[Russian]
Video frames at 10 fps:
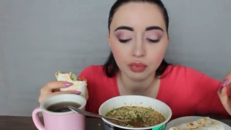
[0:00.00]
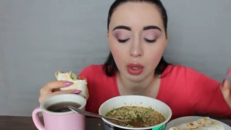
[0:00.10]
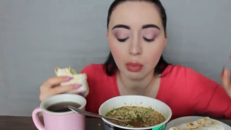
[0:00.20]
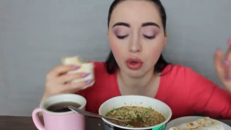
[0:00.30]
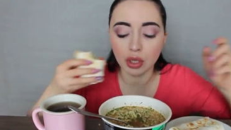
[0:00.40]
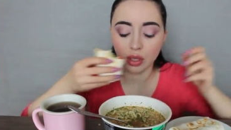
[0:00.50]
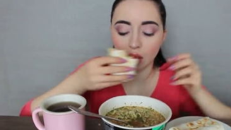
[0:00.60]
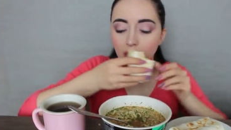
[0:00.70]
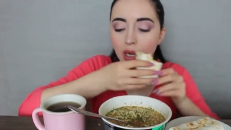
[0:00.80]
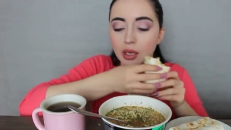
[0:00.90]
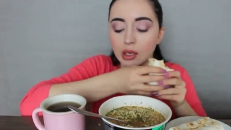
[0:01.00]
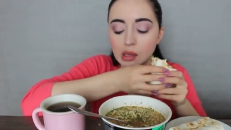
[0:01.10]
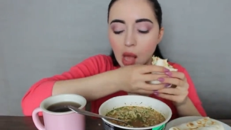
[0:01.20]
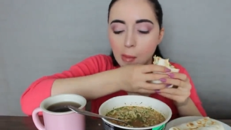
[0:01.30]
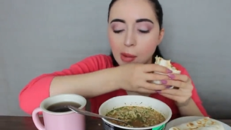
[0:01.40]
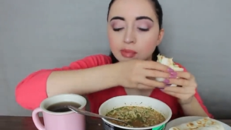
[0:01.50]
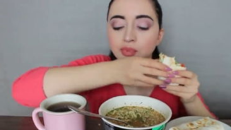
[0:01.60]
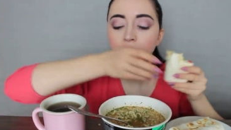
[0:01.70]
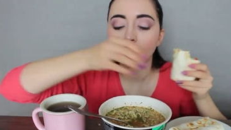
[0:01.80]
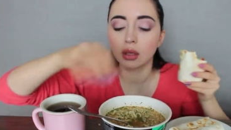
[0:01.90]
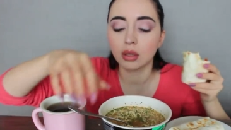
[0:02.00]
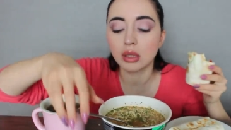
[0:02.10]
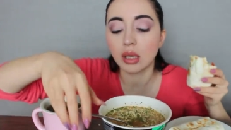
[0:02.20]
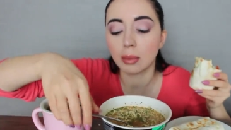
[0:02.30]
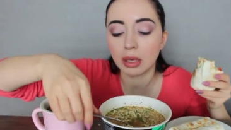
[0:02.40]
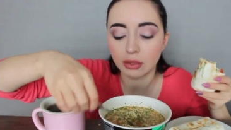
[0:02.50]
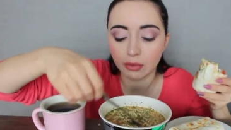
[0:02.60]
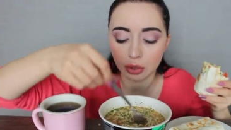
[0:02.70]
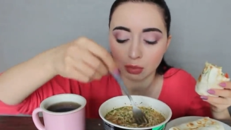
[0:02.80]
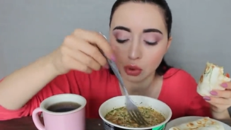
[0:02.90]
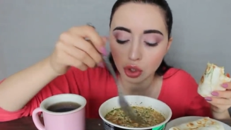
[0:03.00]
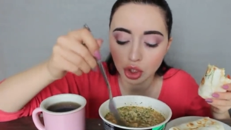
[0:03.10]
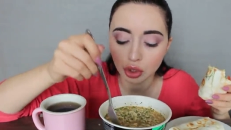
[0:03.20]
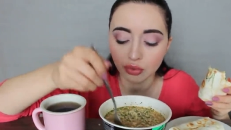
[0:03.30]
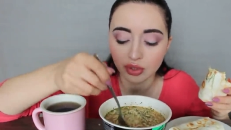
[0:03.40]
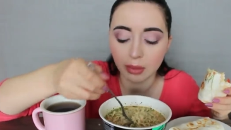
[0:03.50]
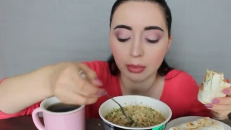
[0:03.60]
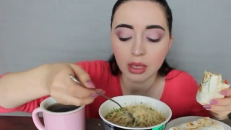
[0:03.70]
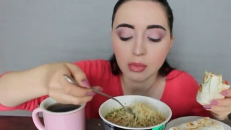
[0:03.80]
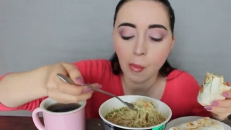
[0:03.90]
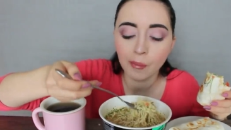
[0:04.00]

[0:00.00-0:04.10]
более дорогая реклама, и ты зарабатываешь больше, но взамен,